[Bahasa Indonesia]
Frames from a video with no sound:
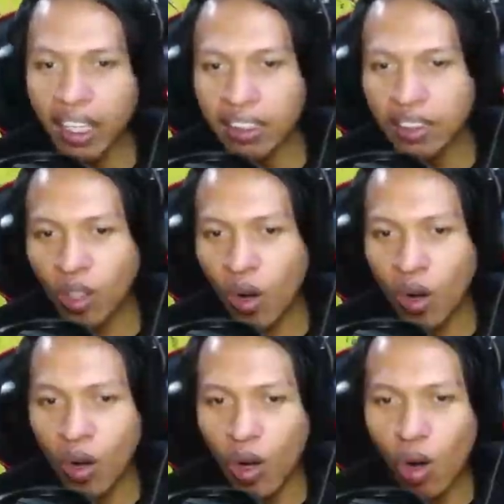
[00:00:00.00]
let's
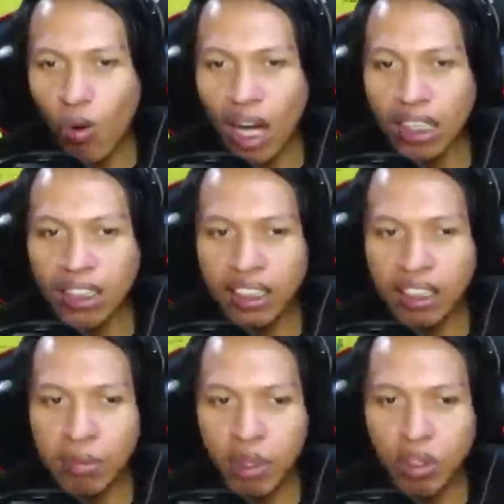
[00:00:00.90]
go wajah
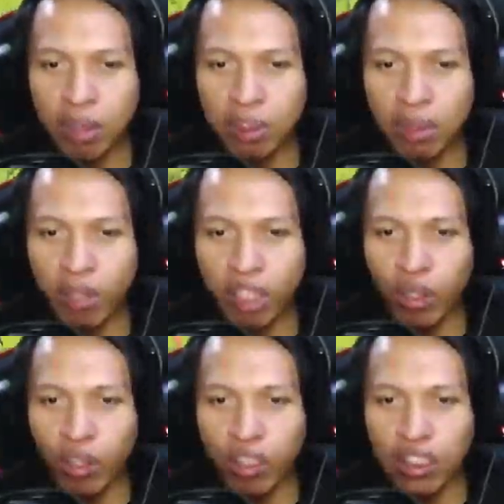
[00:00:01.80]
tidak berguna misalnya oke okay,
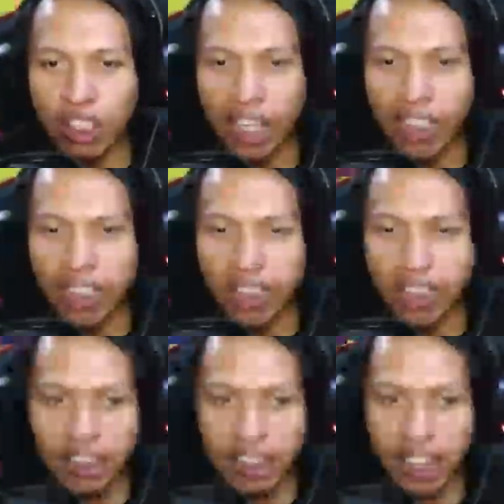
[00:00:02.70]
Hurricane Slash
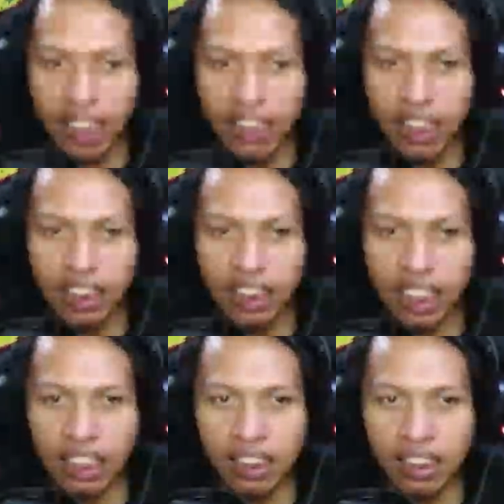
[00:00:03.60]
nice nice
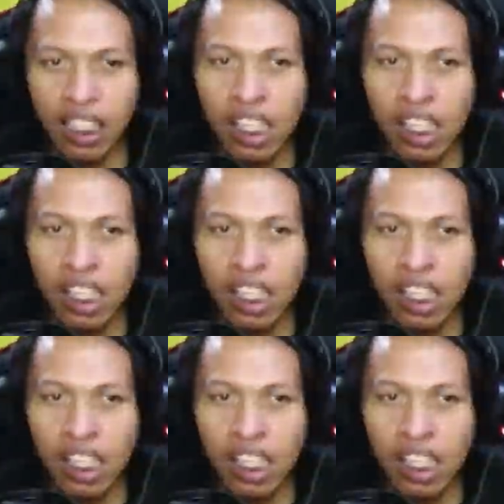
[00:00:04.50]
nice